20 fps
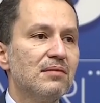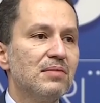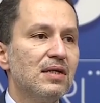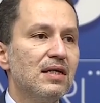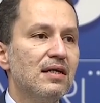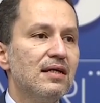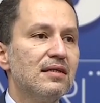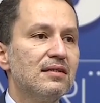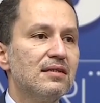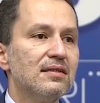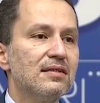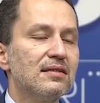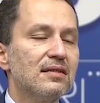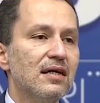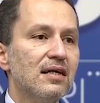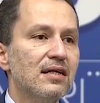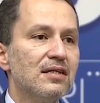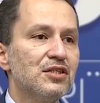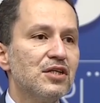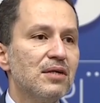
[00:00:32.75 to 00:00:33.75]
milletin
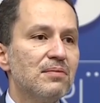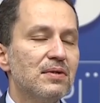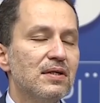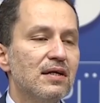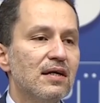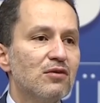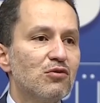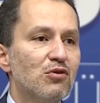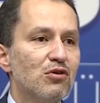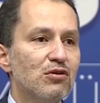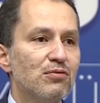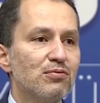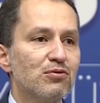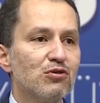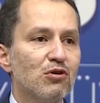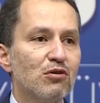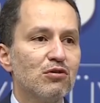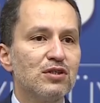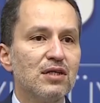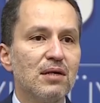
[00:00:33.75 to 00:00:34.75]
sağ cebine koyup
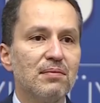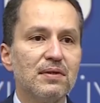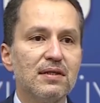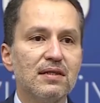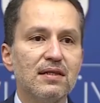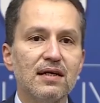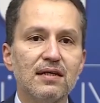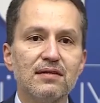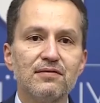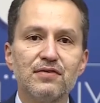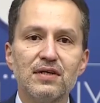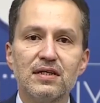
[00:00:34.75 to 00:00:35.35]
sol cebinden